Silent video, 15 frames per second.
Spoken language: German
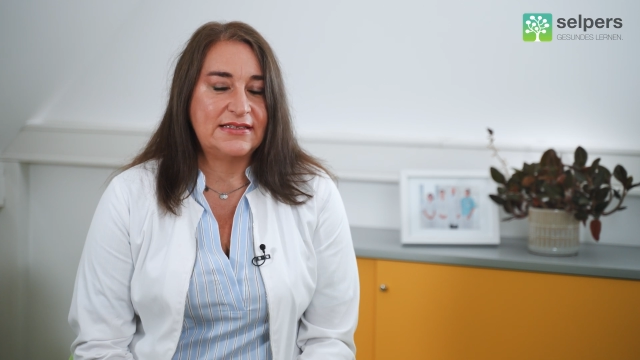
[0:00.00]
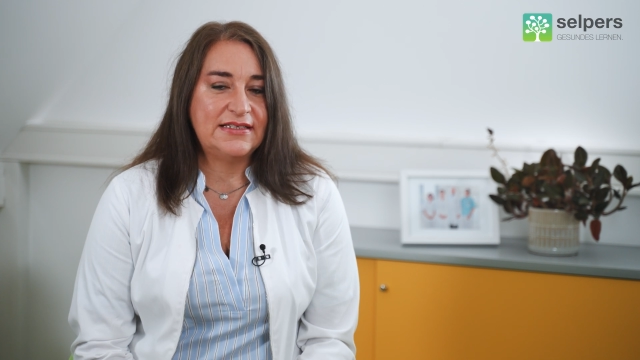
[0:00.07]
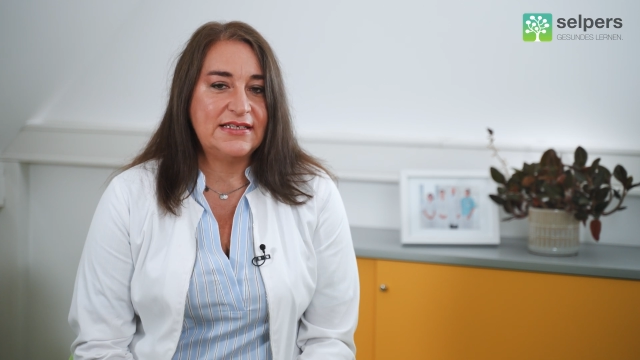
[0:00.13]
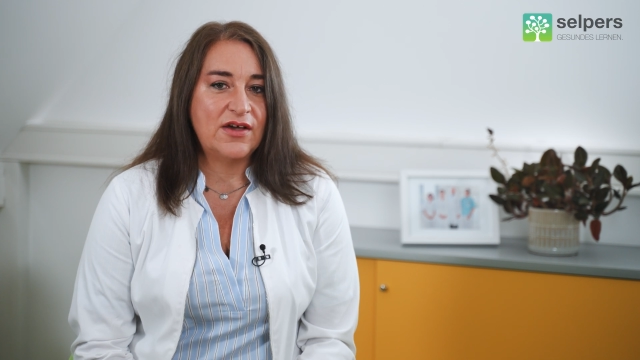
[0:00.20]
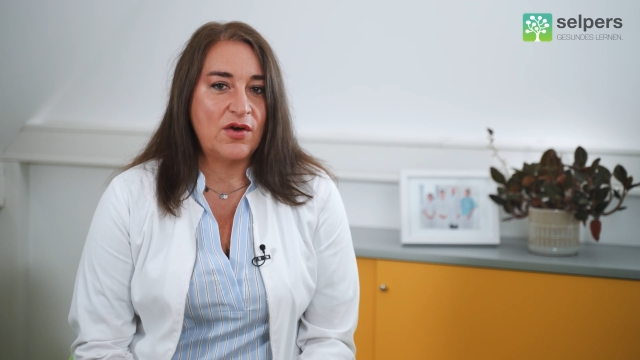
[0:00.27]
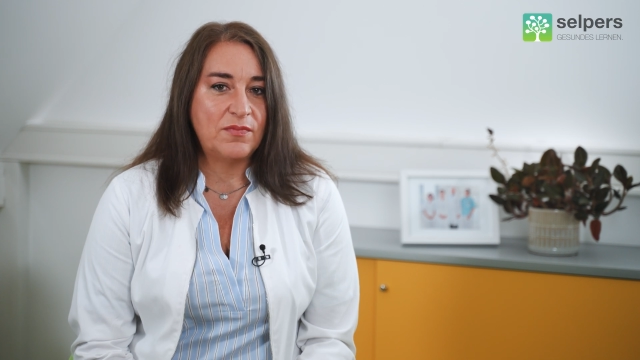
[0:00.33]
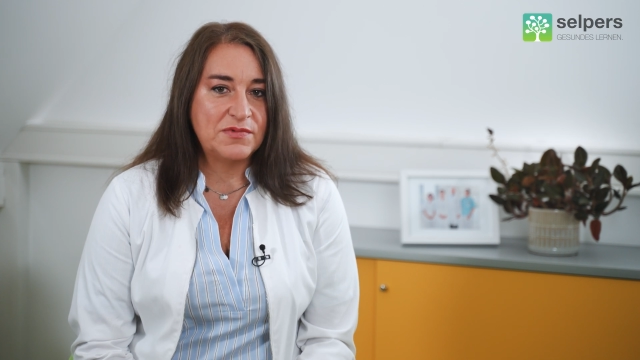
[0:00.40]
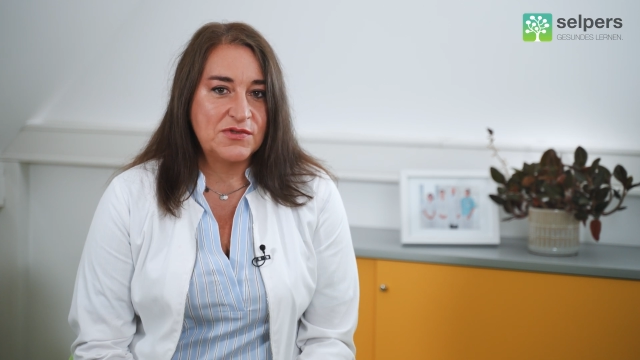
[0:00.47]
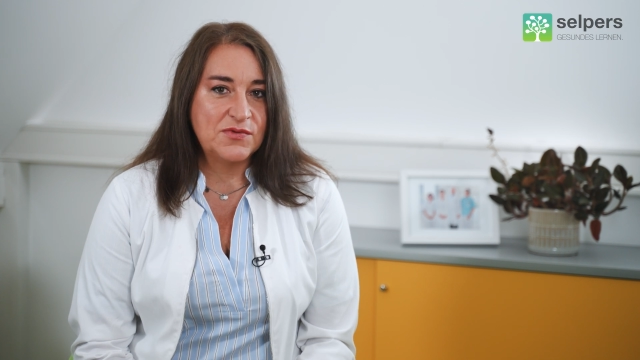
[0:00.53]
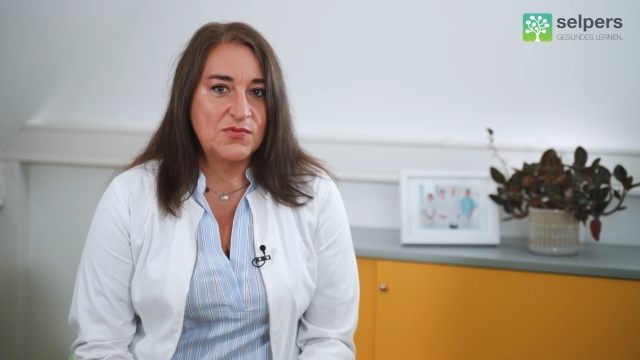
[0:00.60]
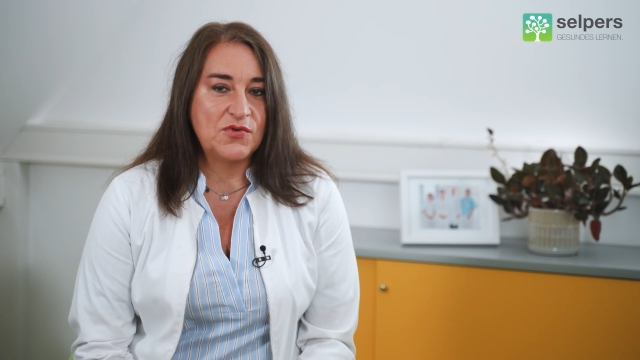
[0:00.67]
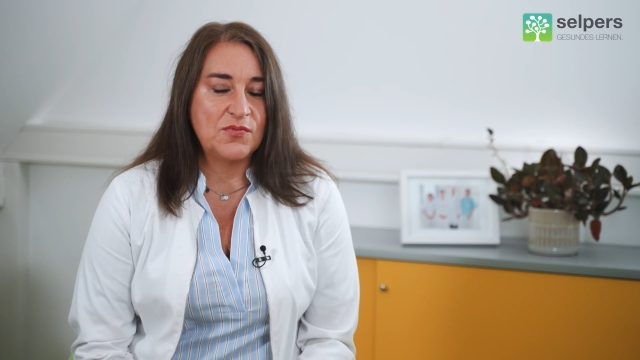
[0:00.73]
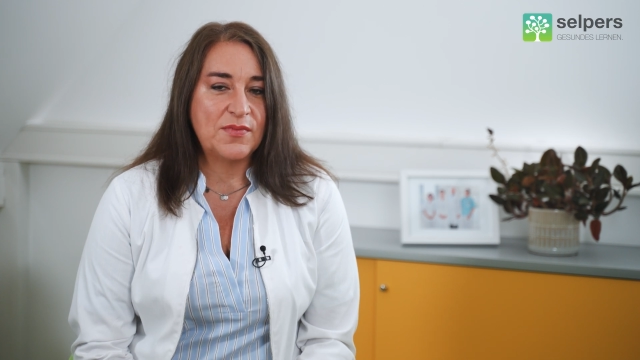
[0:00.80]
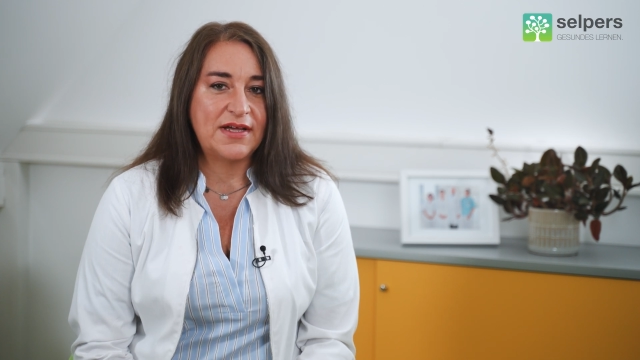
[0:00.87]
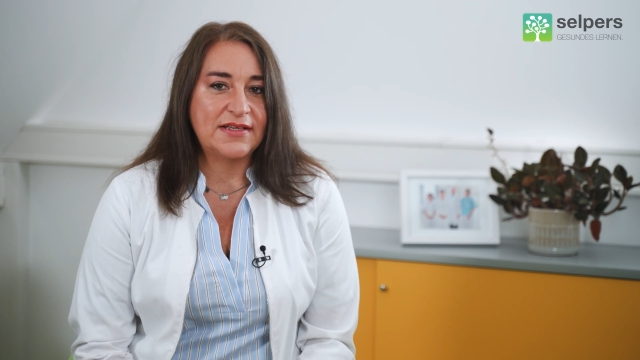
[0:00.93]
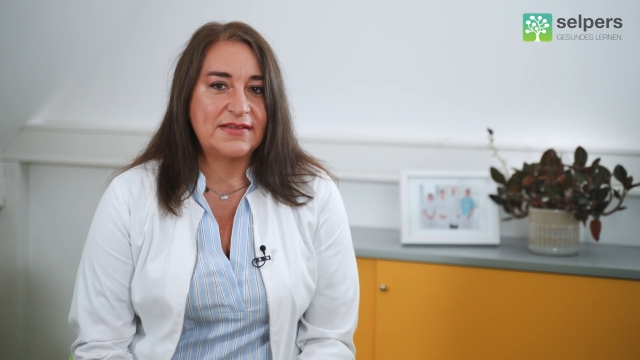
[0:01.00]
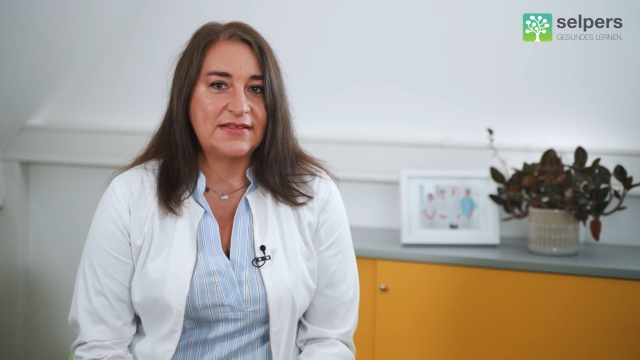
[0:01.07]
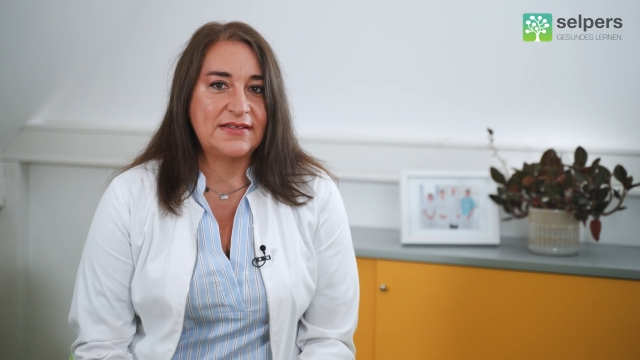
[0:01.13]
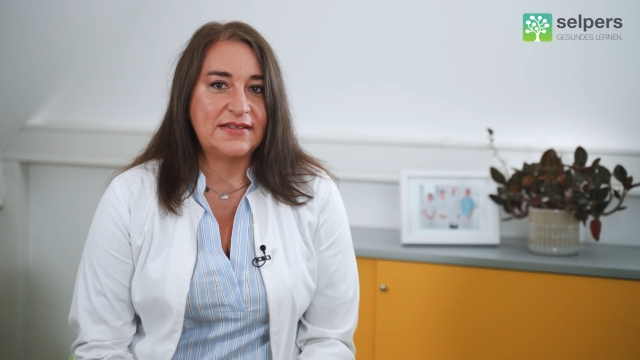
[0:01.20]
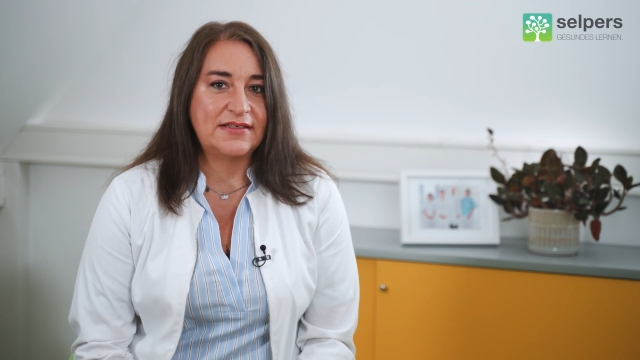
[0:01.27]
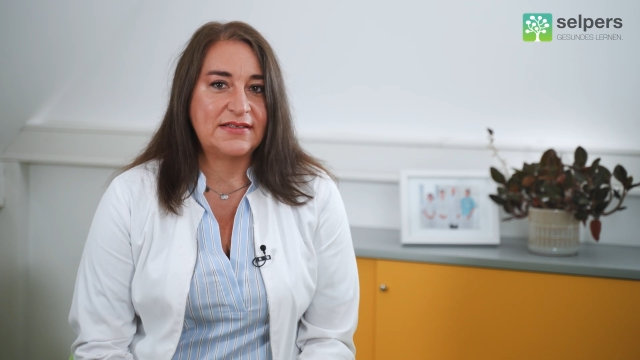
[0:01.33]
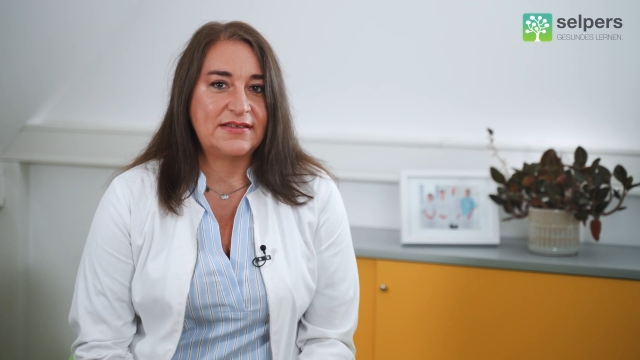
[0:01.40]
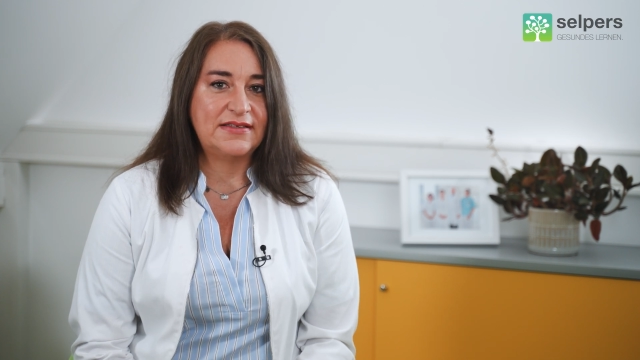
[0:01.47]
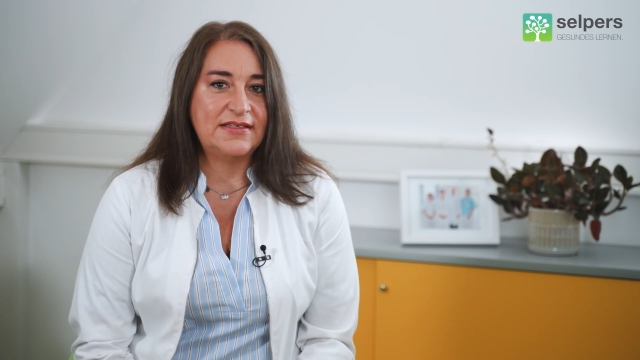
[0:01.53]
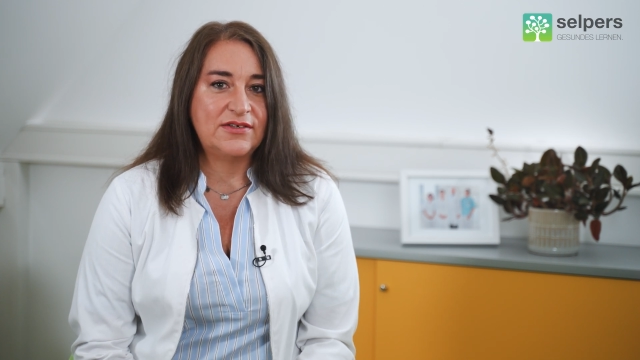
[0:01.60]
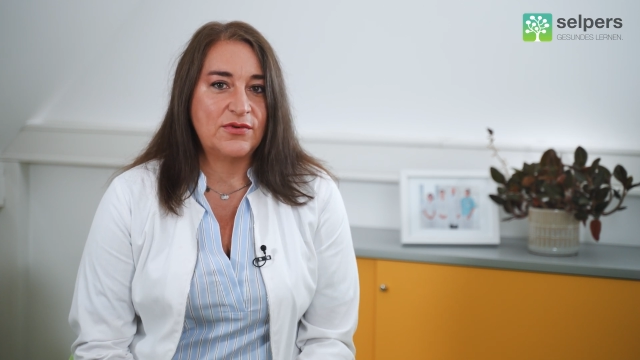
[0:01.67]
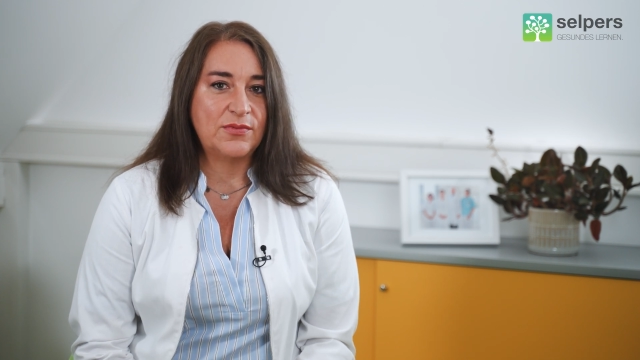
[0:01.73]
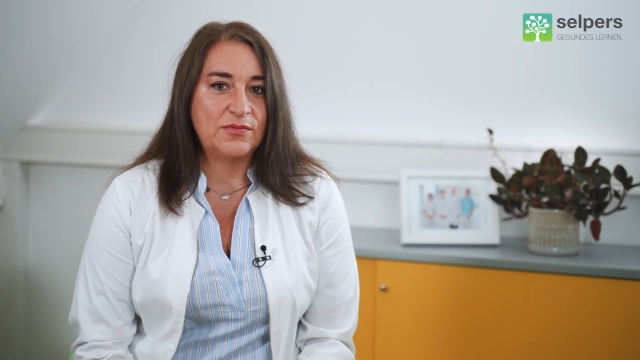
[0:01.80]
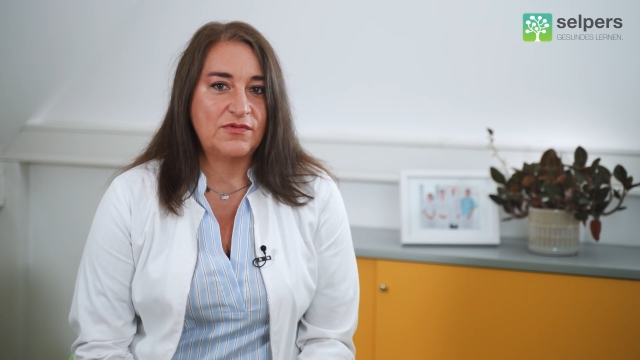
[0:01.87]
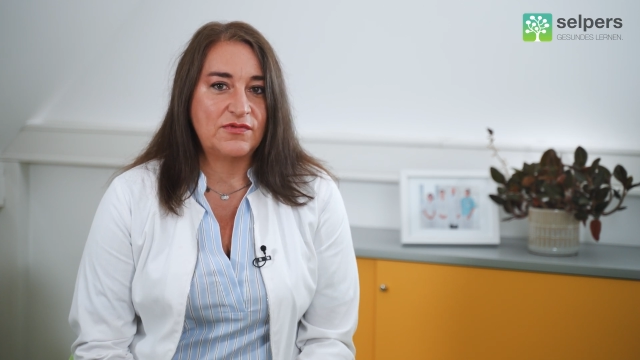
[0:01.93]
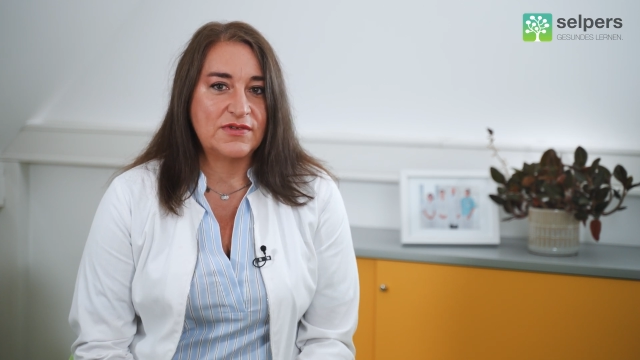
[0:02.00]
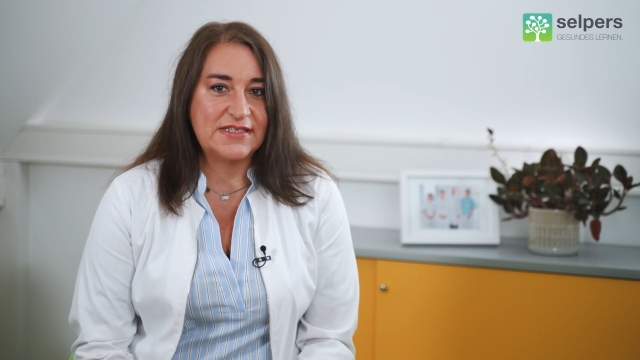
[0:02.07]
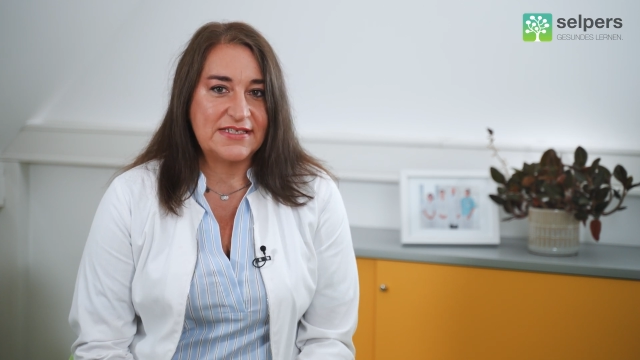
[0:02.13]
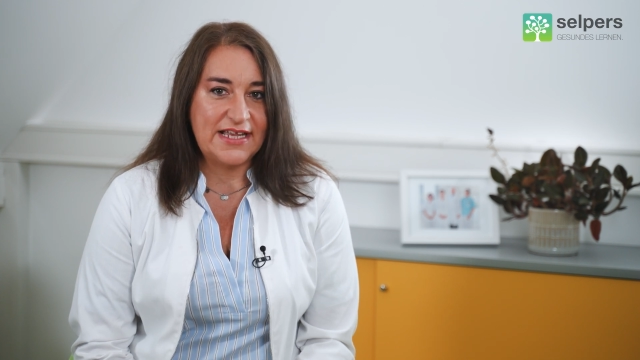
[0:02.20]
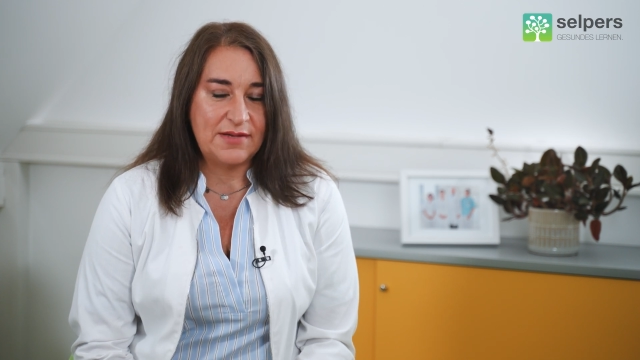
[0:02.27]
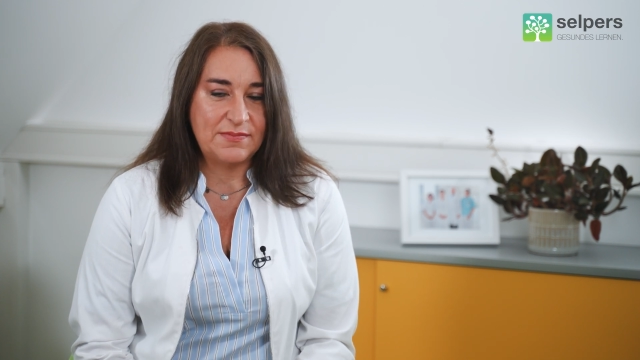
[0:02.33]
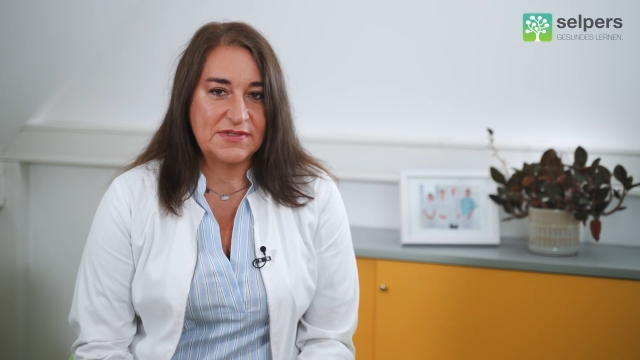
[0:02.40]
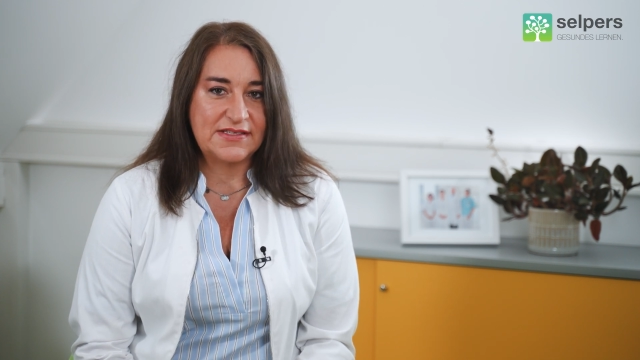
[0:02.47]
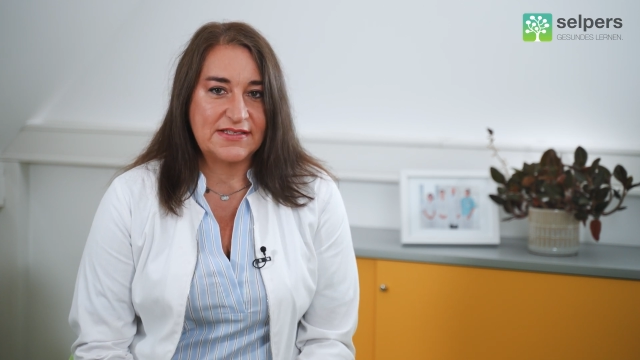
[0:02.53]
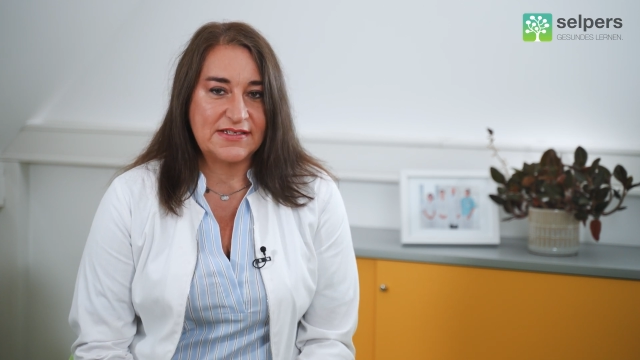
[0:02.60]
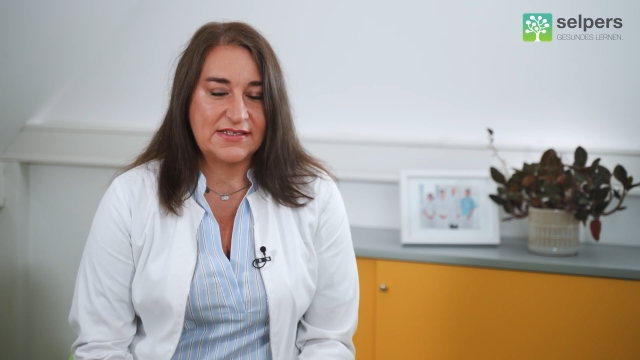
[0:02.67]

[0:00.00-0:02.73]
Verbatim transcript: die Hauptsymptomatik, die kommt von selbst.